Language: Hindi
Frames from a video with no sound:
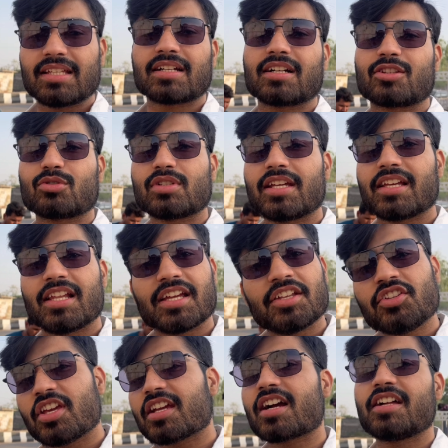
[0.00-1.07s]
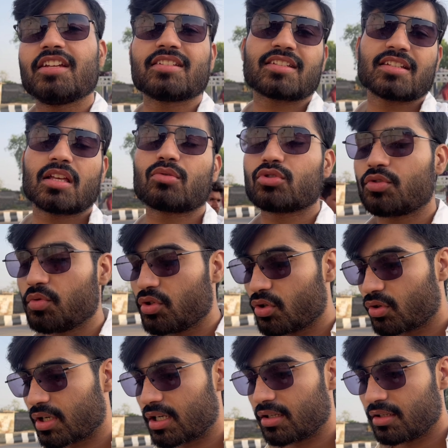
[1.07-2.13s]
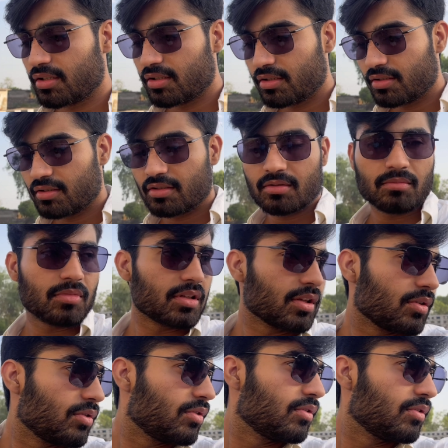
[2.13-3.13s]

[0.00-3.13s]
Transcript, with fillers: दिक्कत हो जाएगी लेकिन ये खा रही इसके साथ कुछ भी नहीं होगा बताओ